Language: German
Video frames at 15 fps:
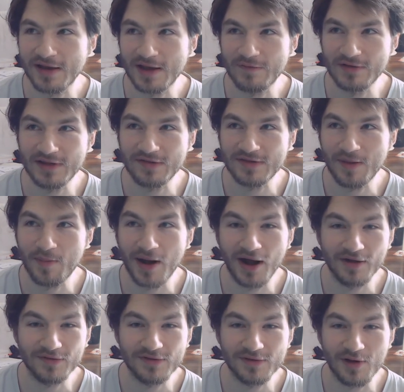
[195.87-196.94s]
Einfach, dass der
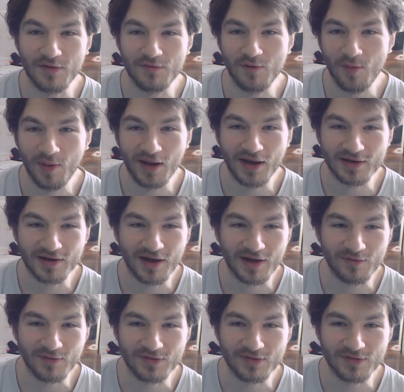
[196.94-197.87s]
Magen sich darauf vorbereiten kann,